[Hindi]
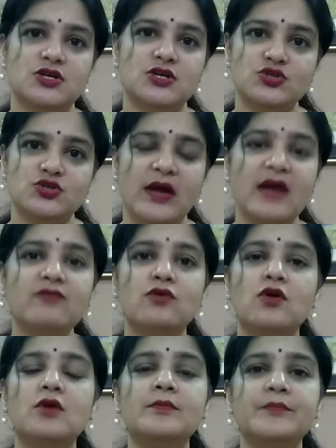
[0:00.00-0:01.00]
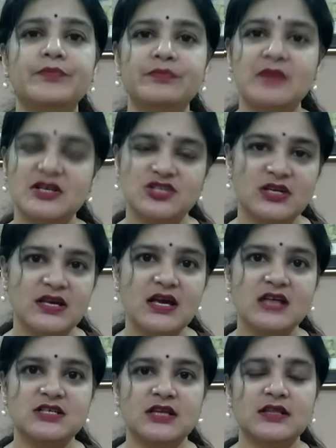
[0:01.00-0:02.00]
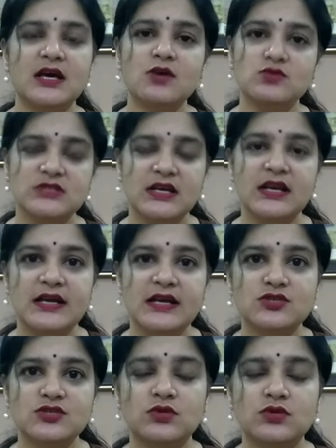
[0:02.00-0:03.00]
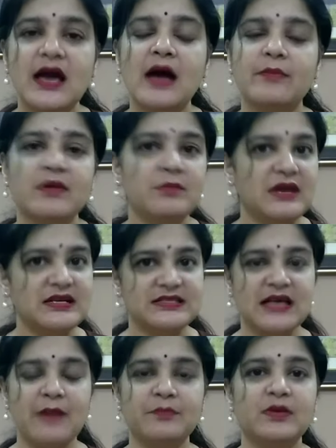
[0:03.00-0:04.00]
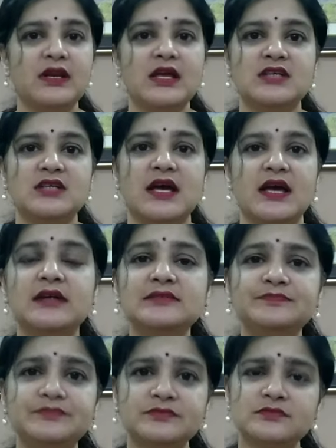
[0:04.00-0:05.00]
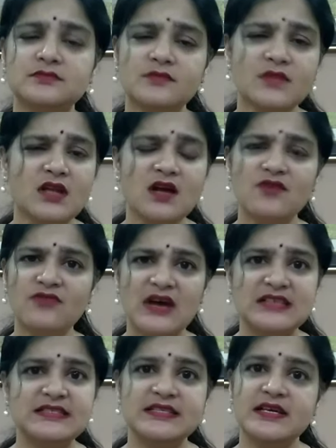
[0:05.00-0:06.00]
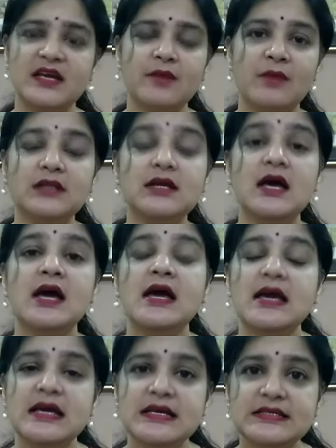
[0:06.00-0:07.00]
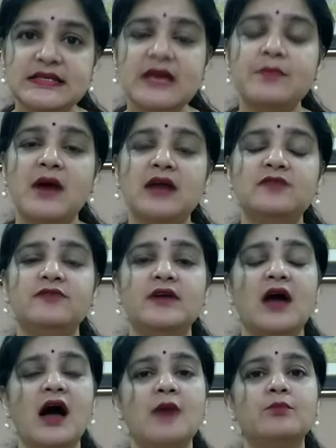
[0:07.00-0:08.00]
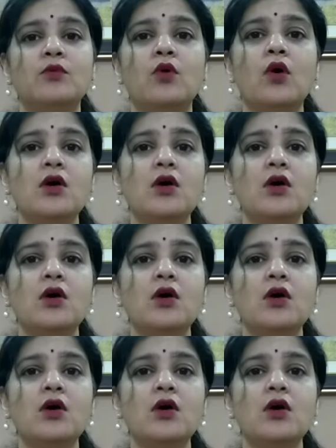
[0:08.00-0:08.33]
जो है वो मेजर किया जाता है उसके लिए टेस्ट होता है आपका ब्लड सैंपल लिया जाएगा फास्टिंग के बाद इसके बाद फिर आपको